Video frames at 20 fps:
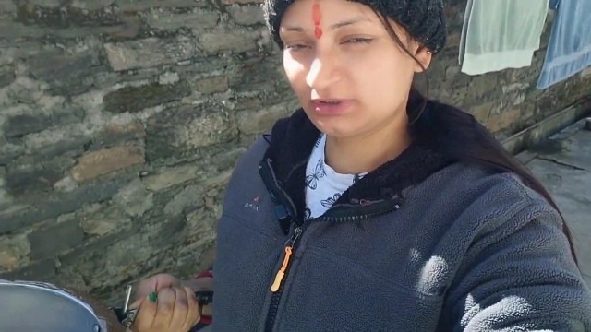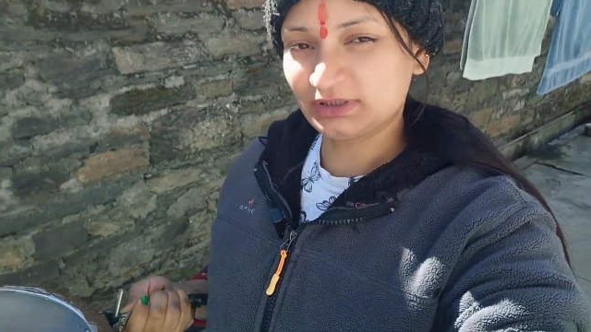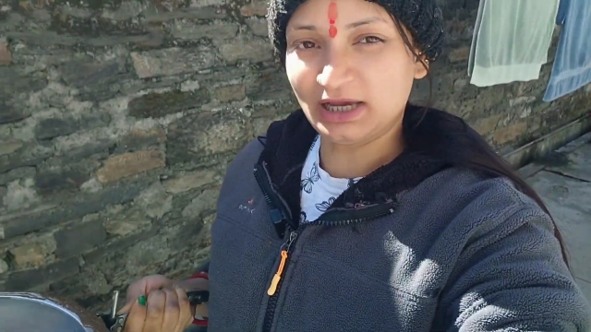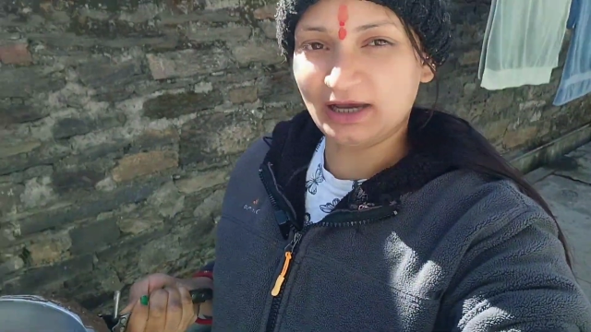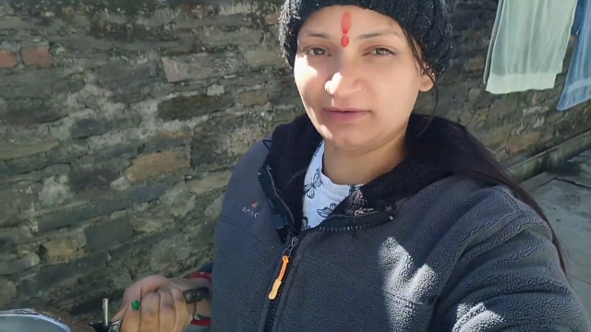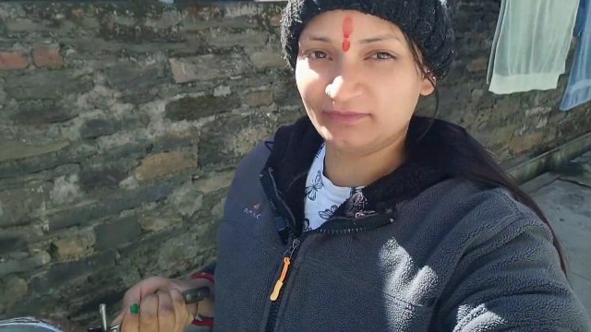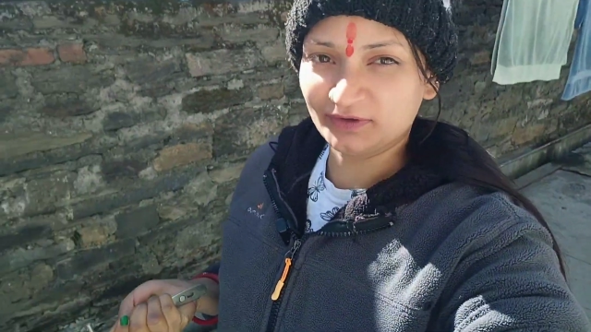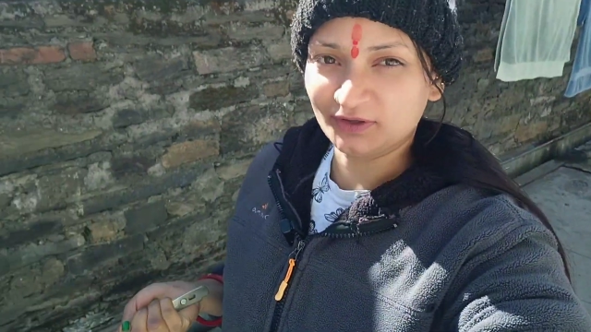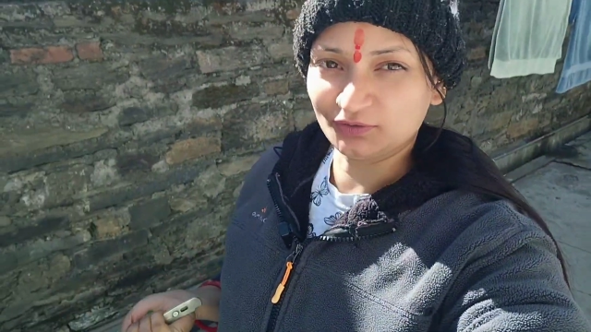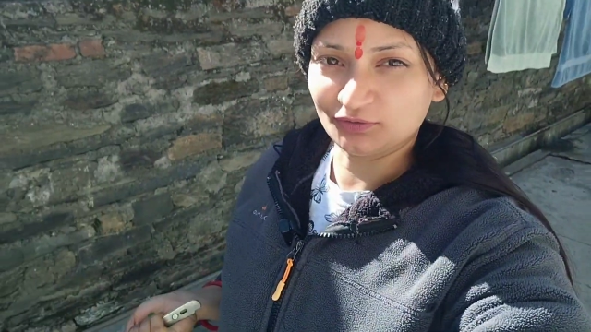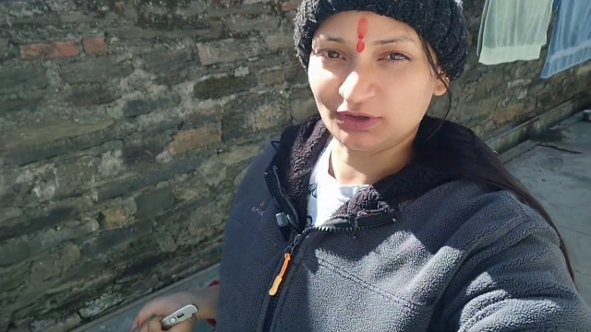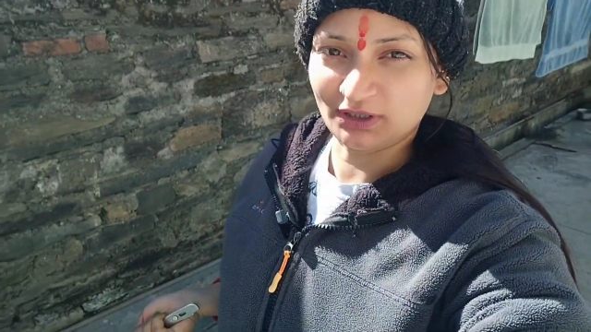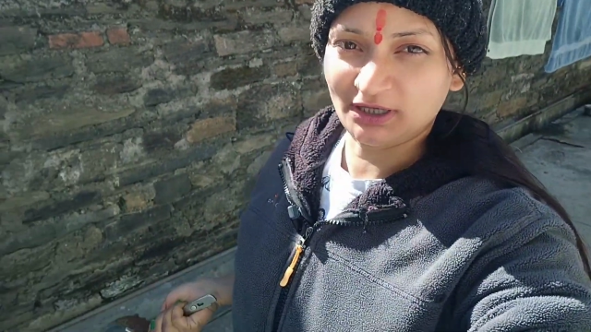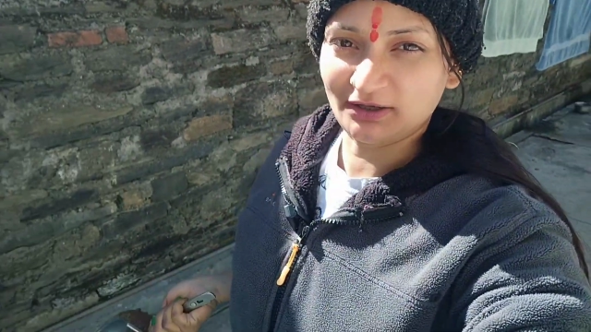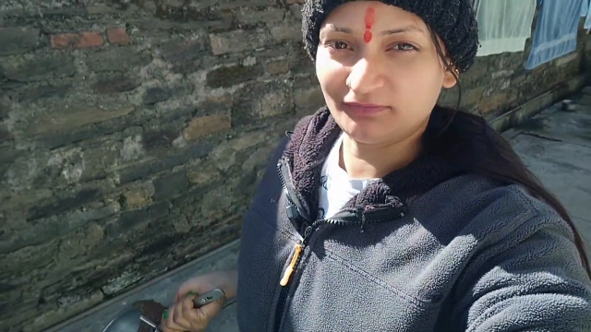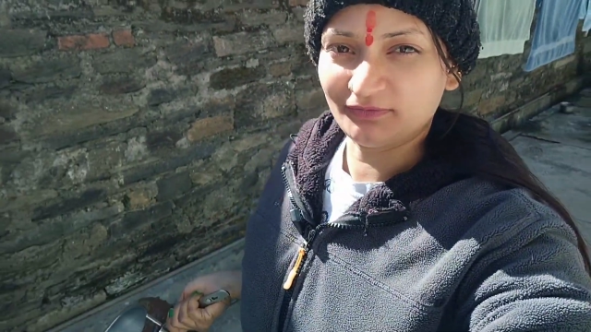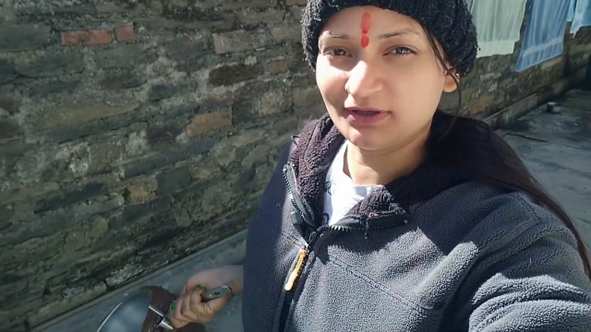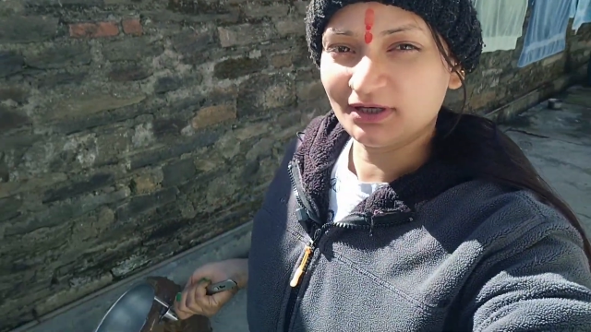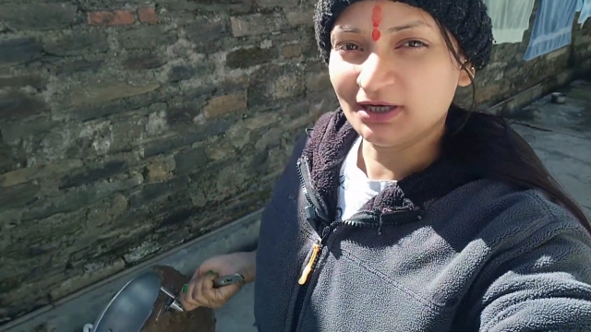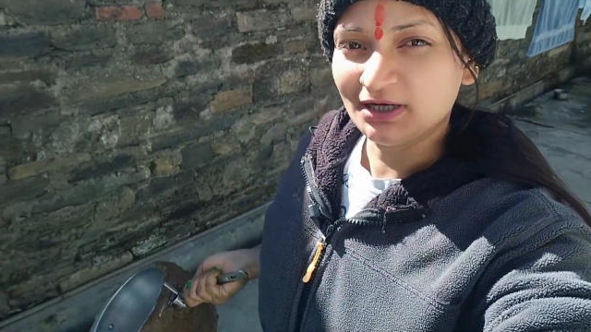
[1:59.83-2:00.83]
साफ़ नहीं
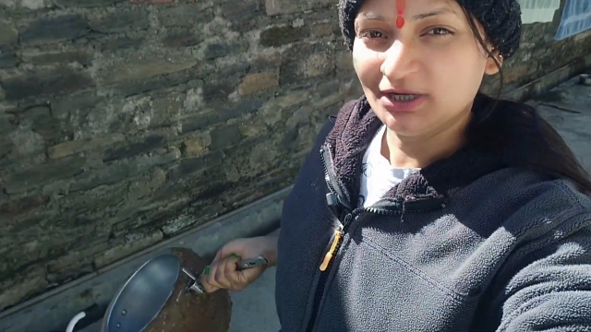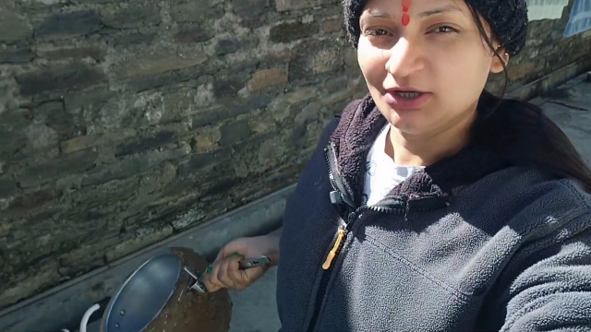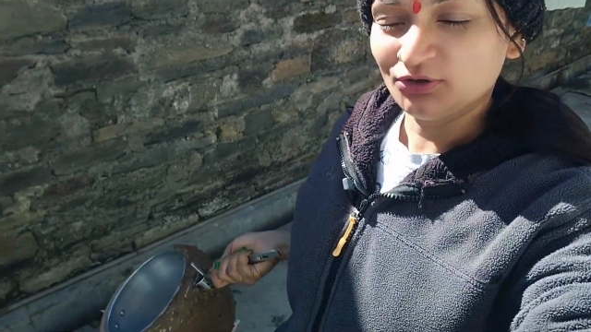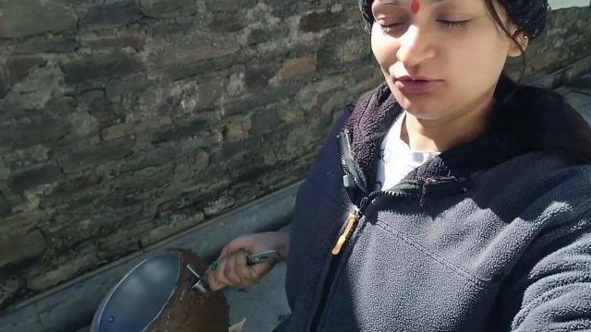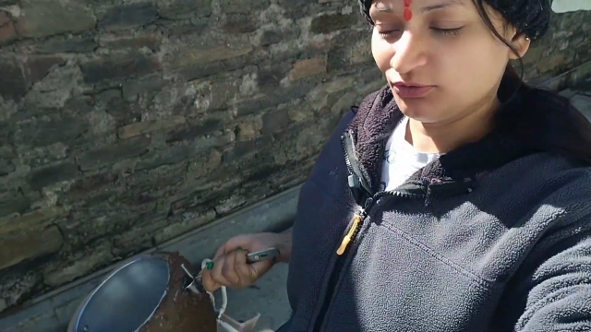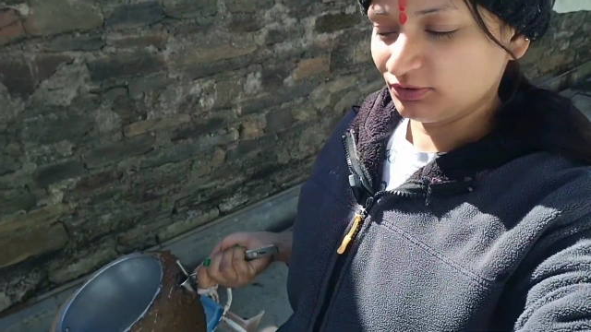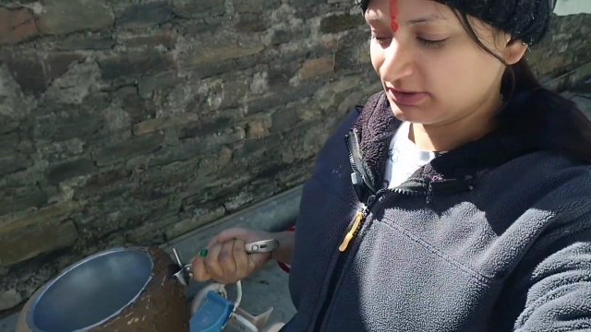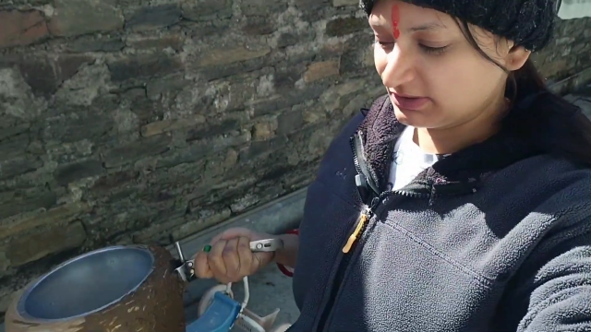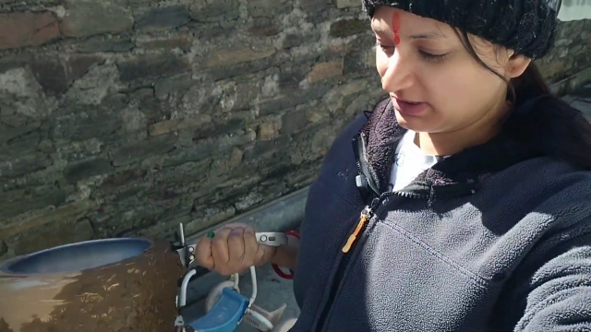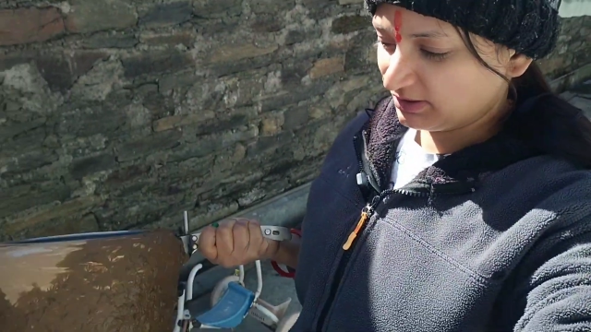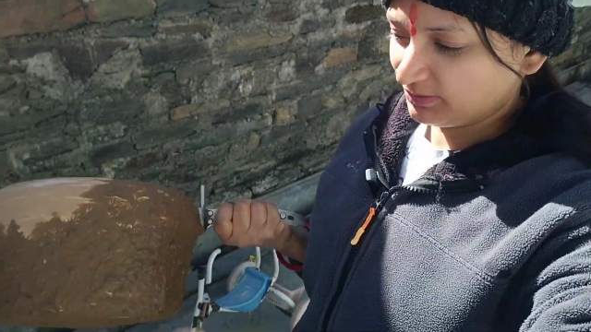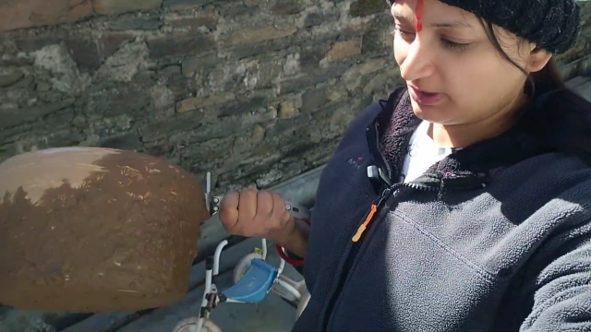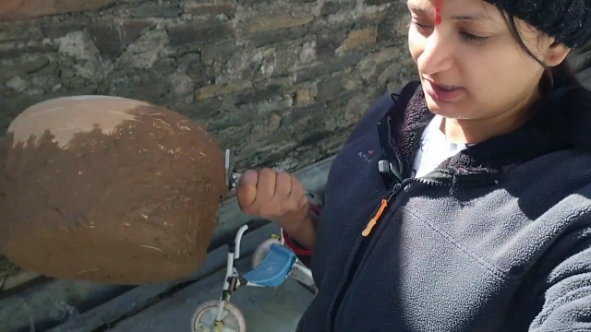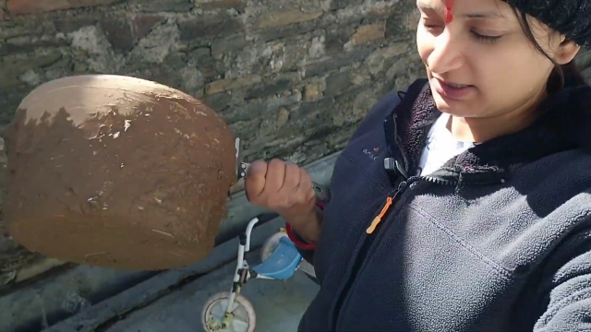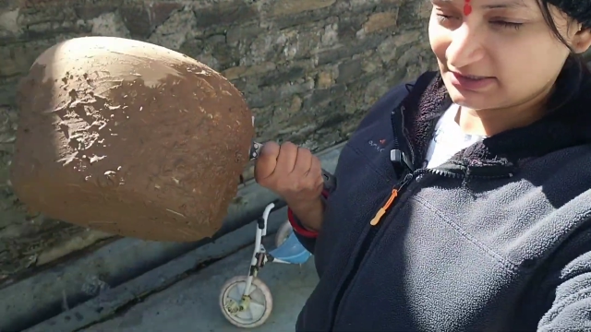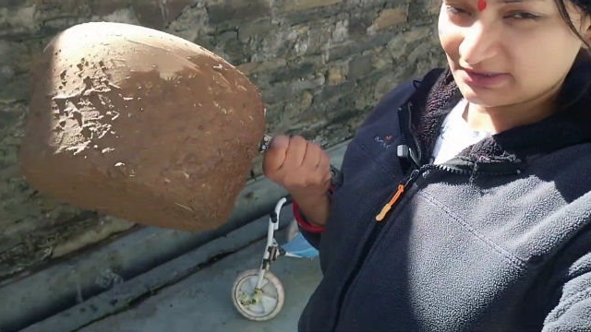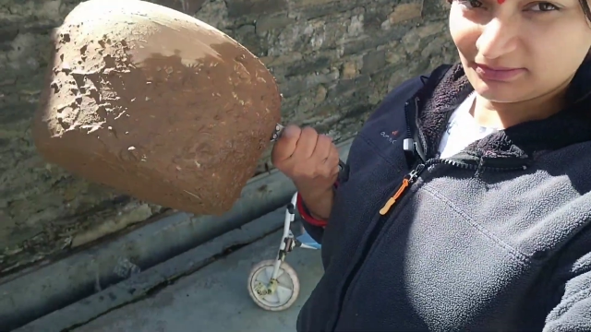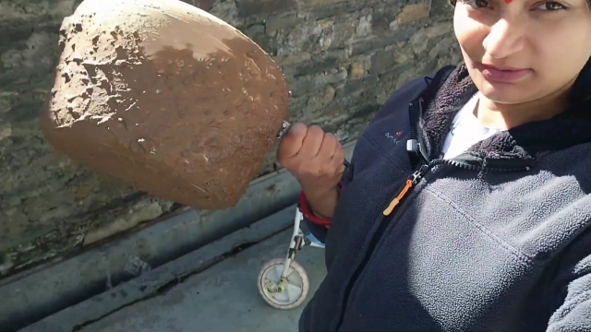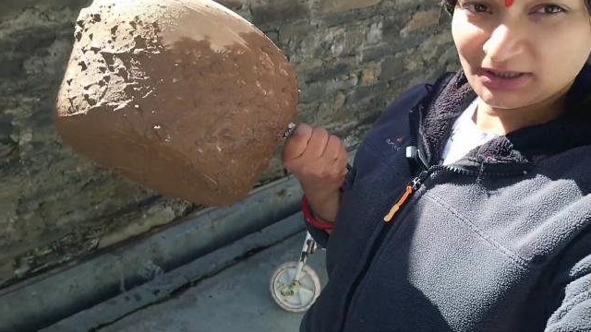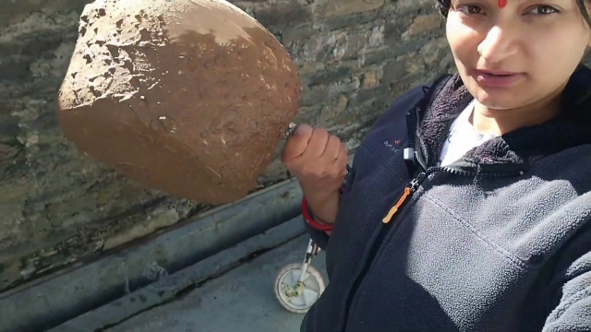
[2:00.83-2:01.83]
होता है फिर तो इसके
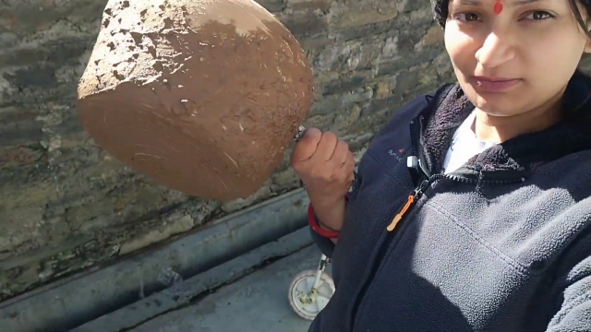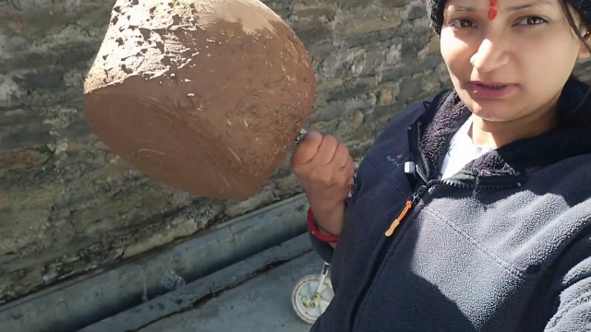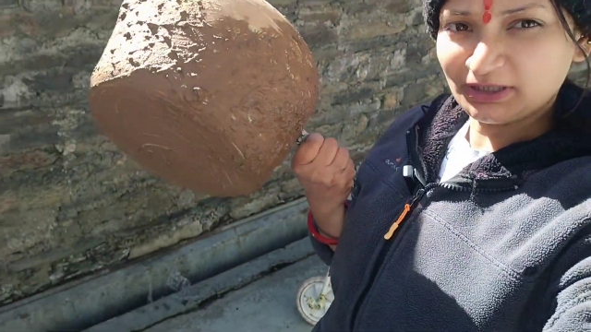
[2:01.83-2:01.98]
बाहर से